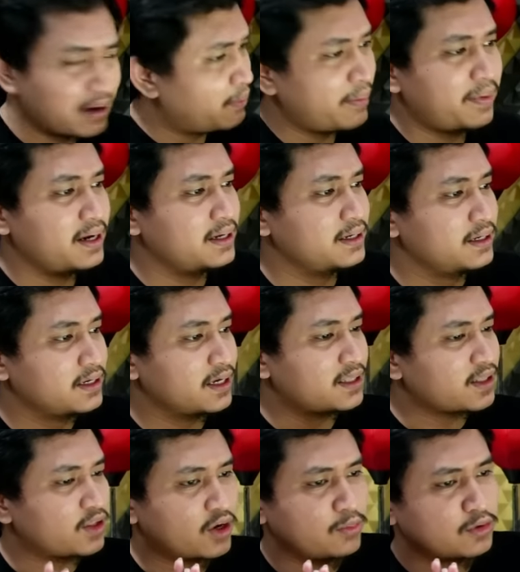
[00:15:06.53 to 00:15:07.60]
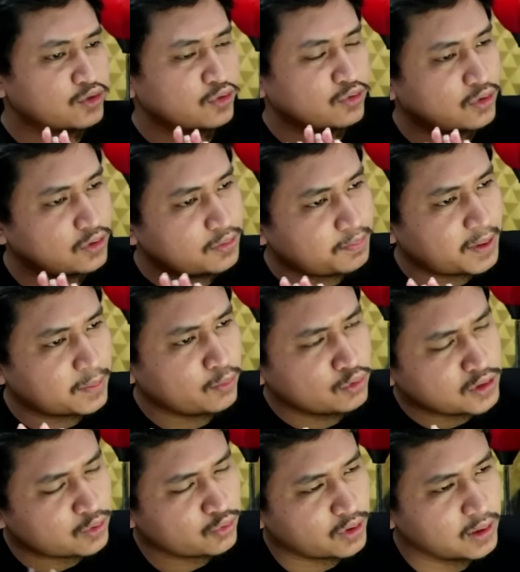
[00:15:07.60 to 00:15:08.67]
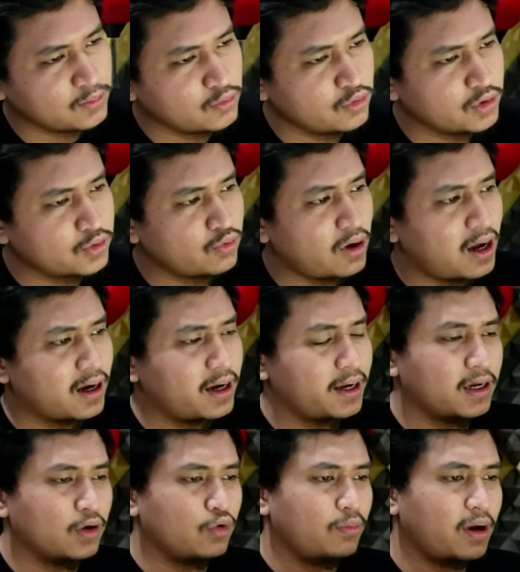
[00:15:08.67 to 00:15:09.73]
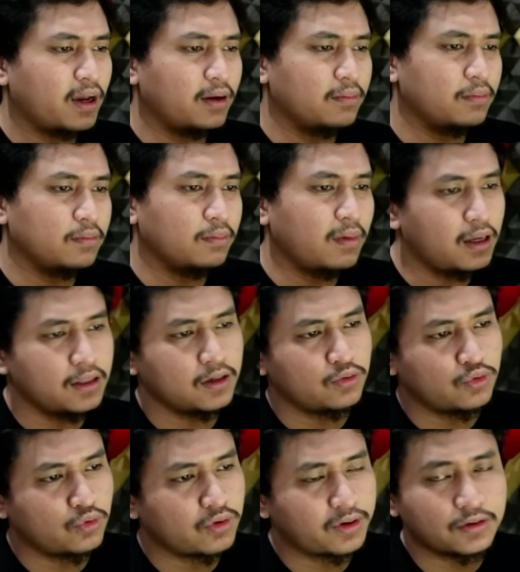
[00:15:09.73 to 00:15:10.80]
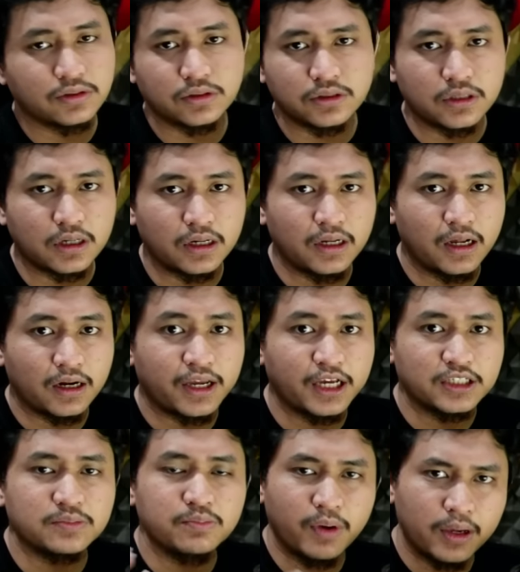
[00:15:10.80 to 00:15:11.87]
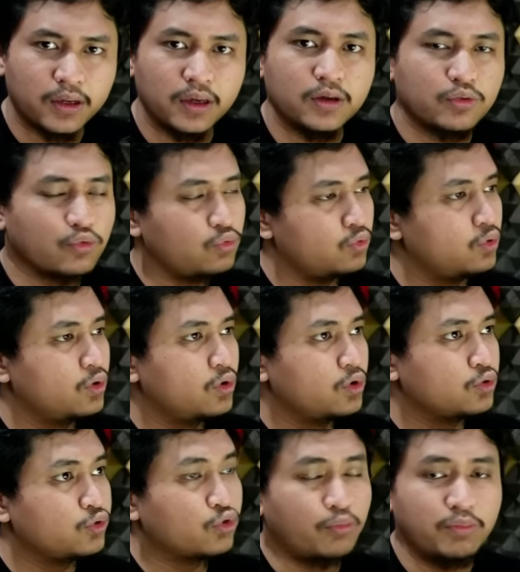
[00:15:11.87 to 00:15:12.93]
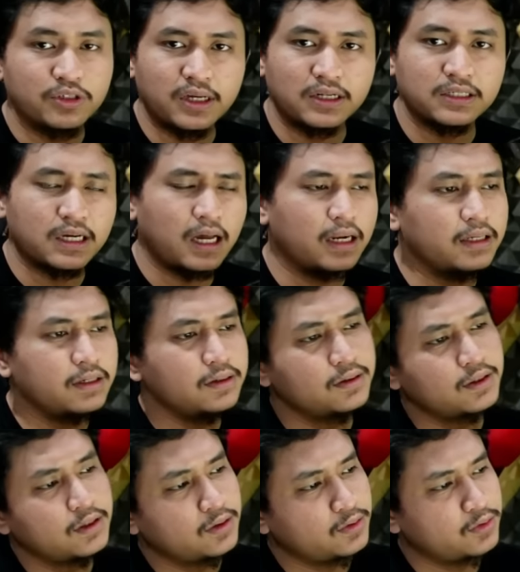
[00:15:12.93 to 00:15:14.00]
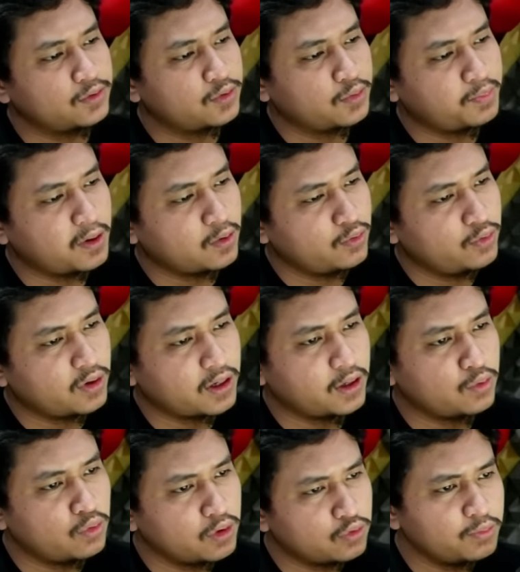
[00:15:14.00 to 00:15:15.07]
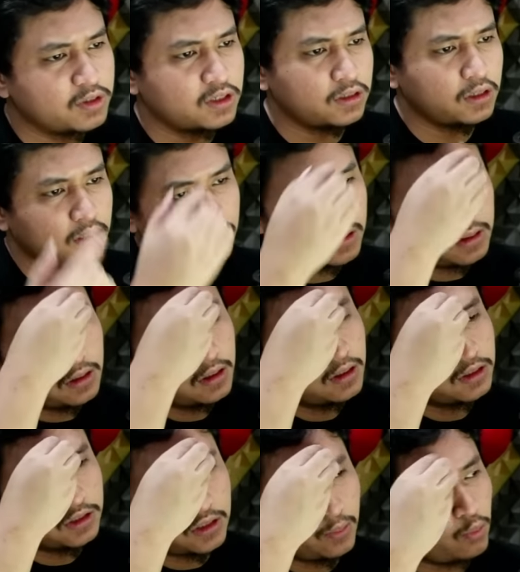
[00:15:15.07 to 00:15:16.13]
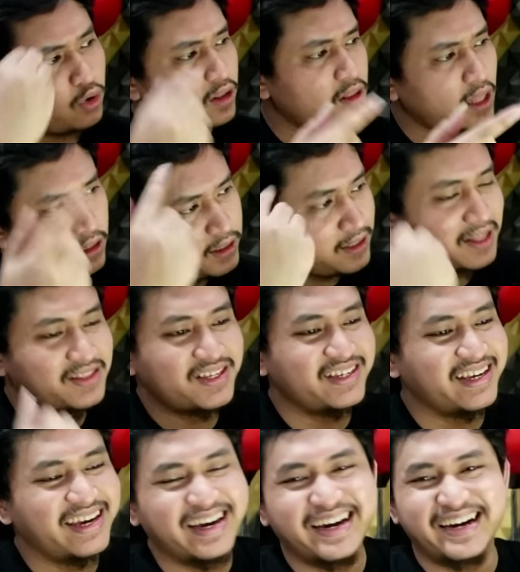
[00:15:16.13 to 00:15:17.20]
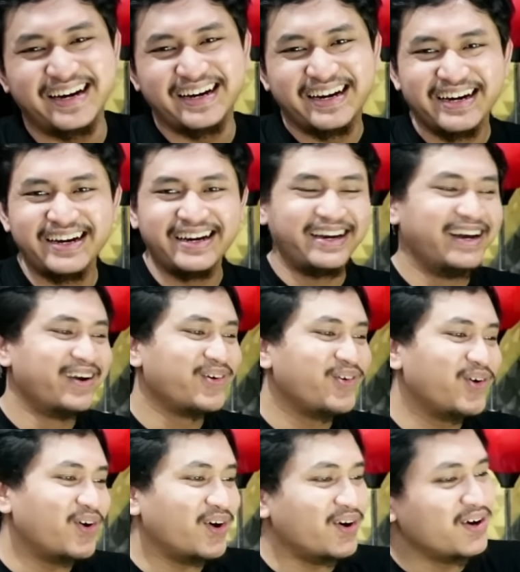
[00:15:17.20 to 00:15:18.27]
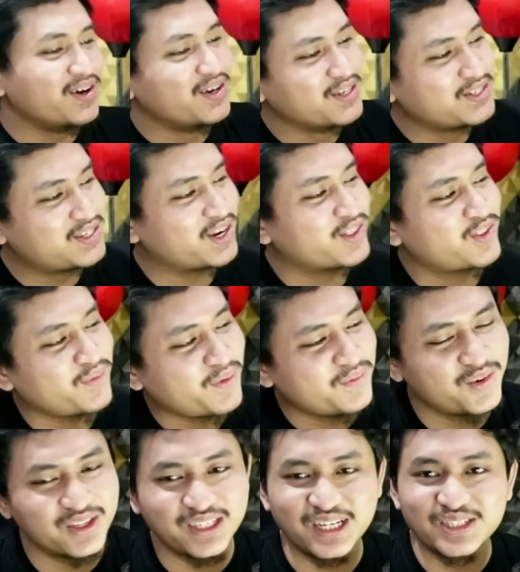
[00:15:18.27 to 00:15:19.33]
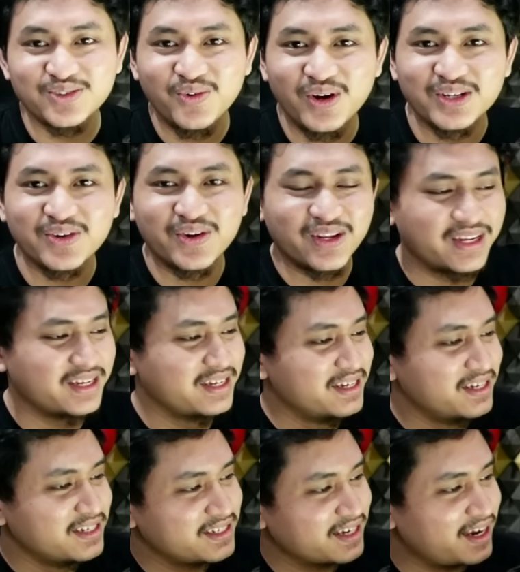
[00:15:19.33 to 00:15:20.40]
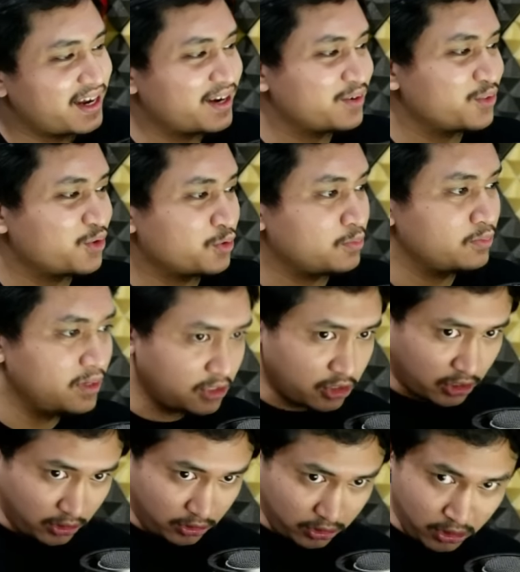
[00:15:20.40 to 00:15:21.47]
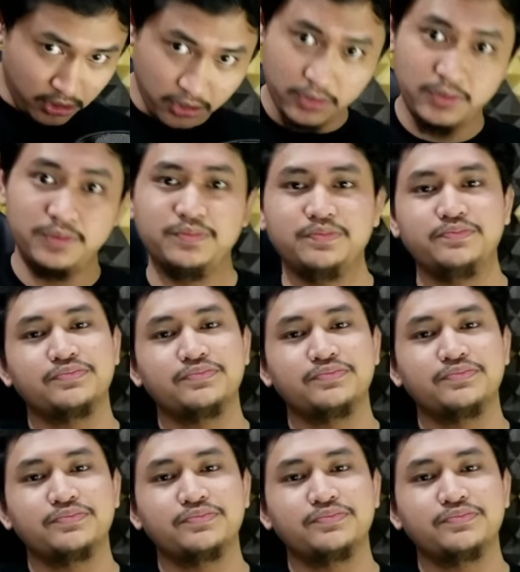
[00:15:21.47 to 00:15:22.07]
ya nggak apa-apa kita teori bersyukur 41 ribu itu angka yang lumayan banyak untuk sekedar cashback ya itu cukup besar sekali untuk pengguna kayak gue itu bisa jadi Steam Wallet lagi nanti. gue sering top up buat CS2 soalnya. Sekarang untuk beli skin-skin.